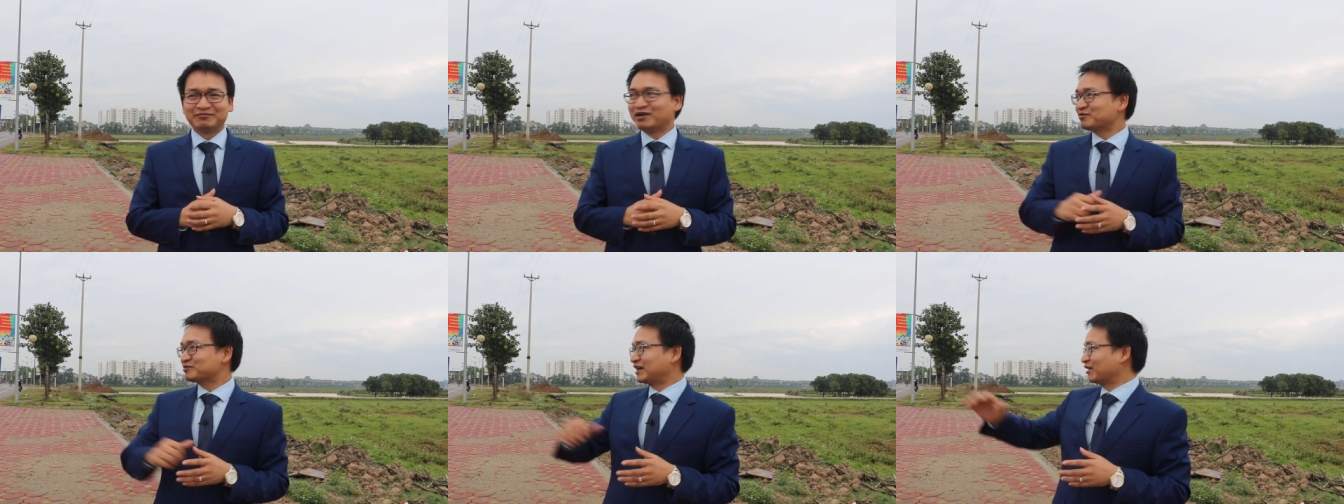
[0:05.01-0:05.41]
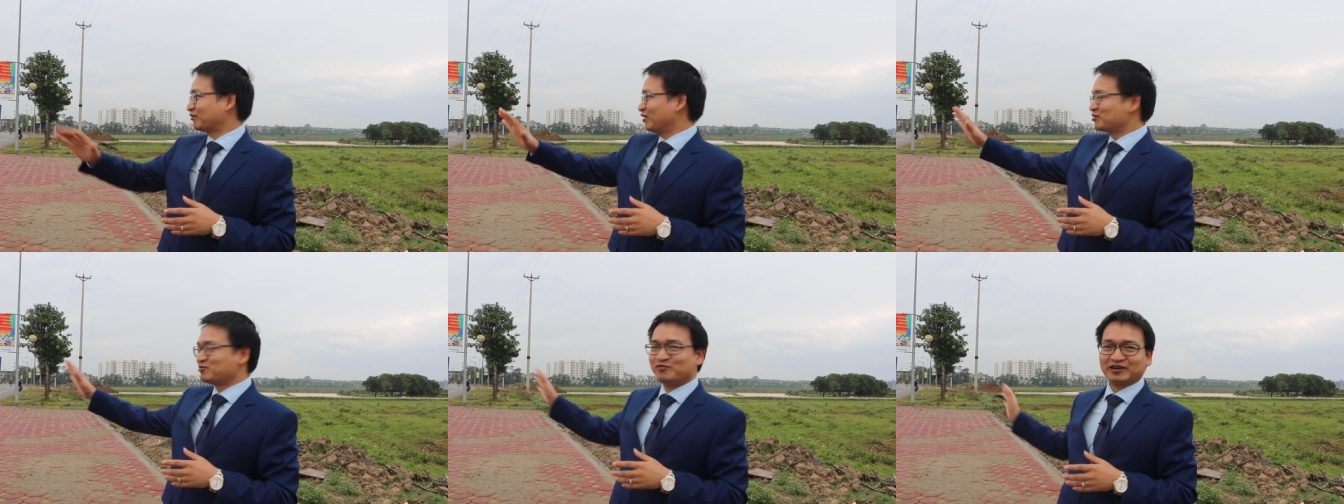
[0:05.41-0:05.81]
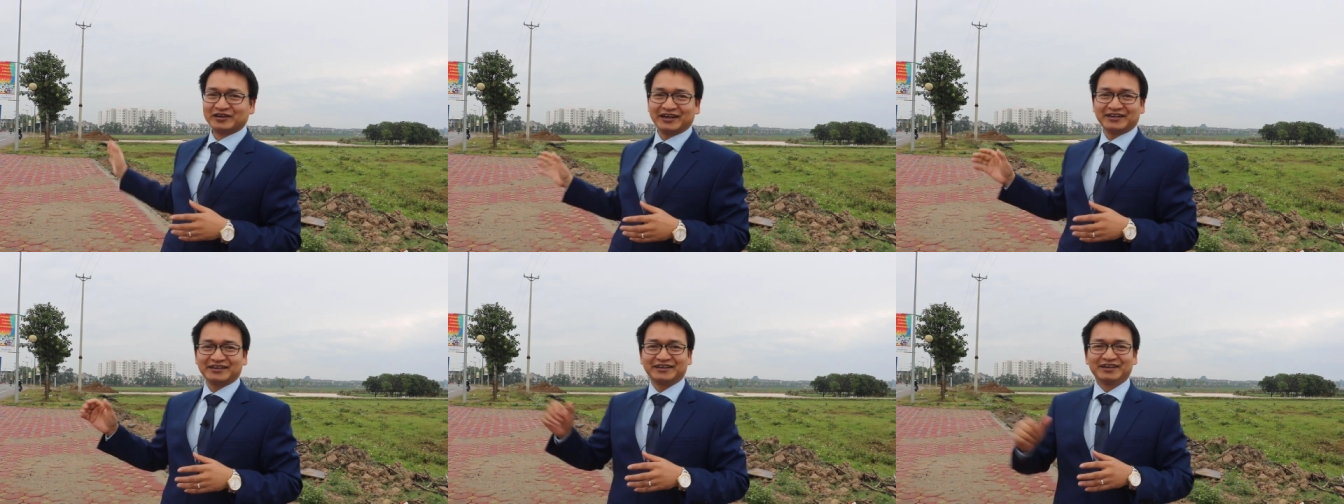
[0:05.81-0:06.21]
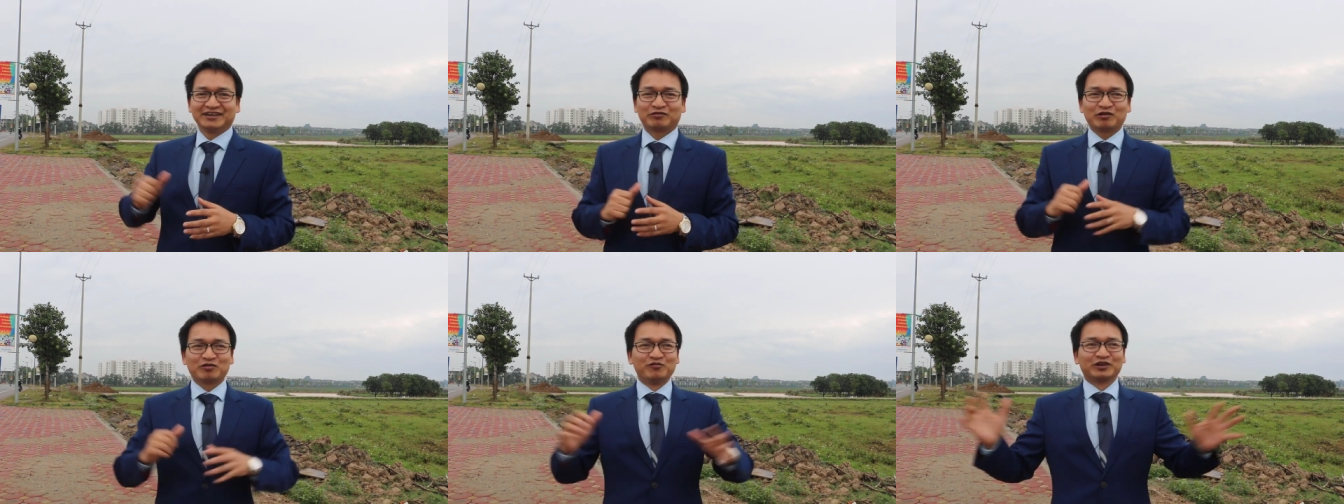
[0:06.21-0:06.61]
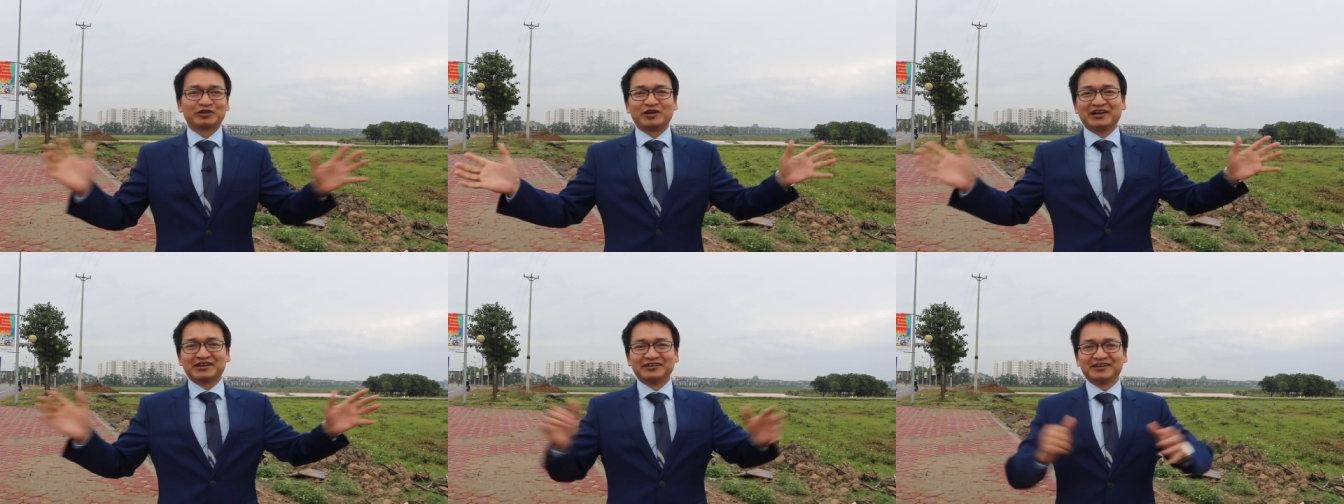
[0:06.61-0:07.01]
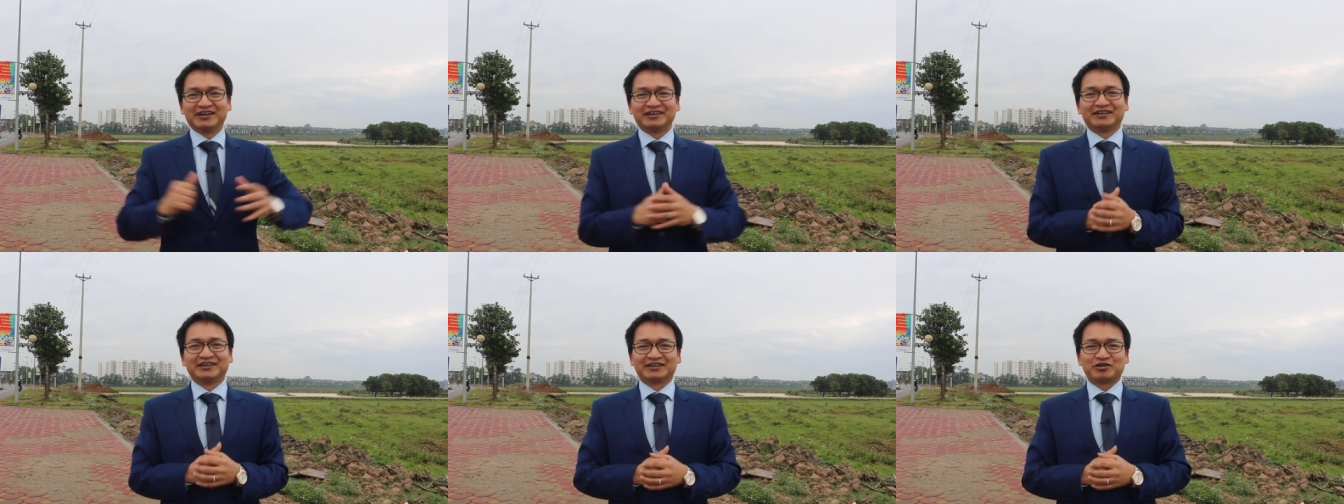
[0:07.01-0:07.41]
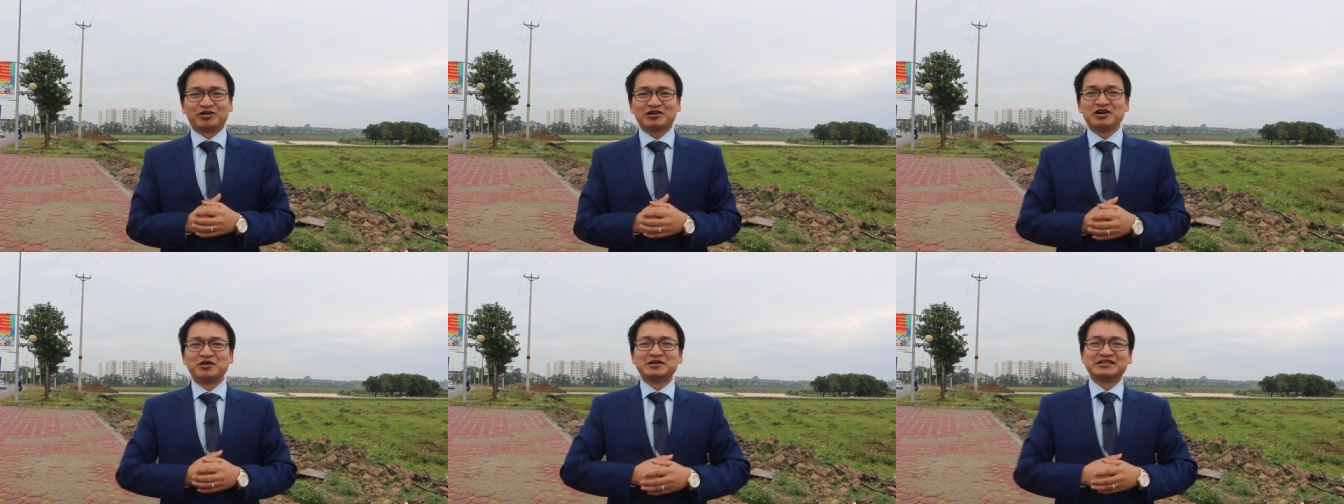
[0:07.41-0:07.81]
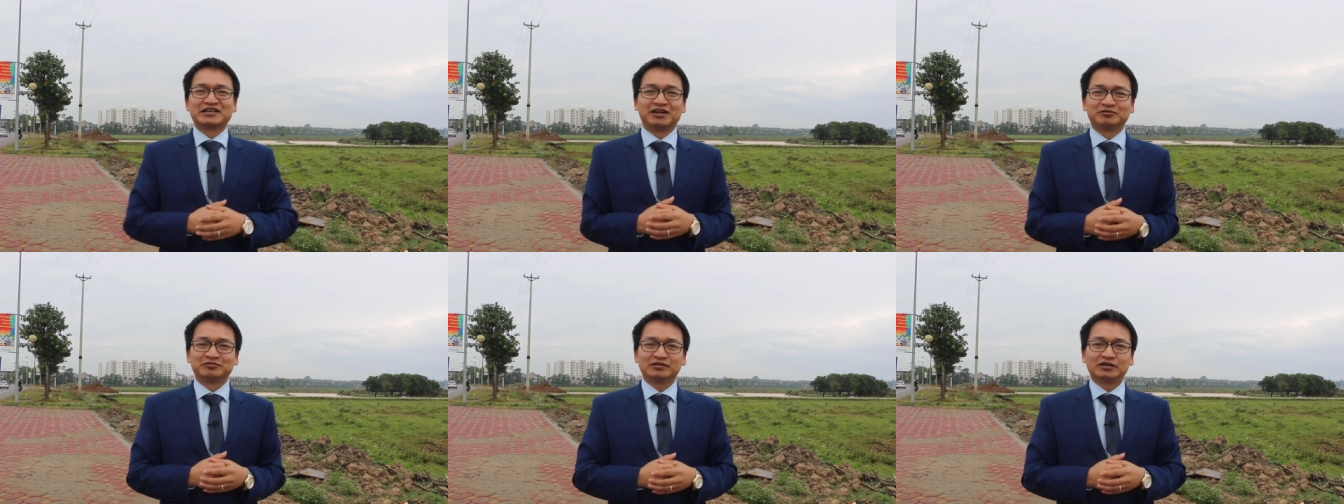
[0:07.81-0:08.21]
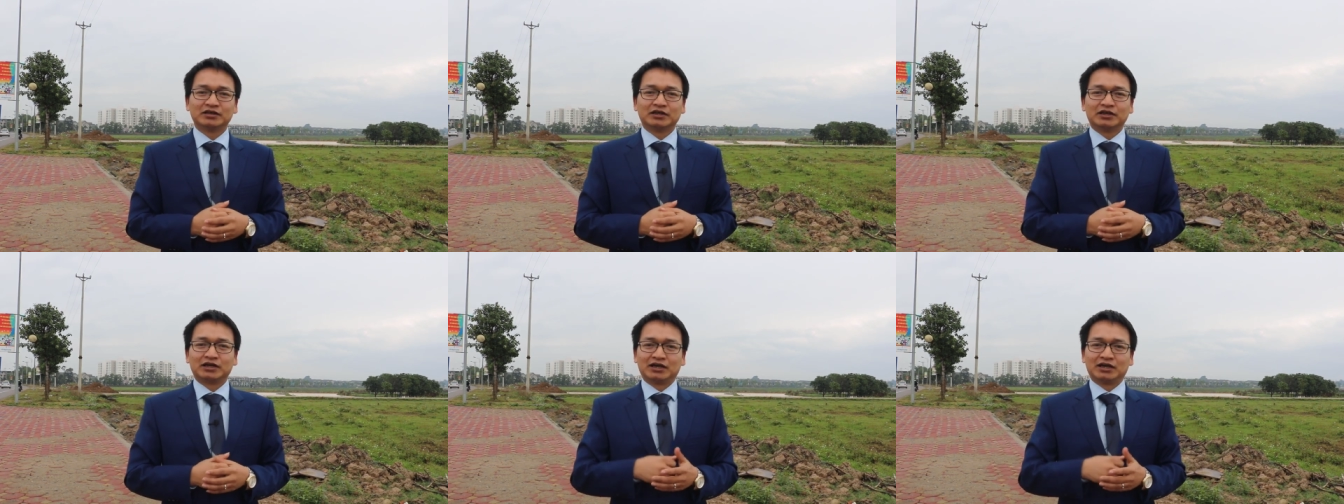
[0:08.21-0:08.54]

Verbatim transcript: Bất động sản quanh khu vực này, quanh khu vực tôi đang đứng đây thì có cơ hội gì không?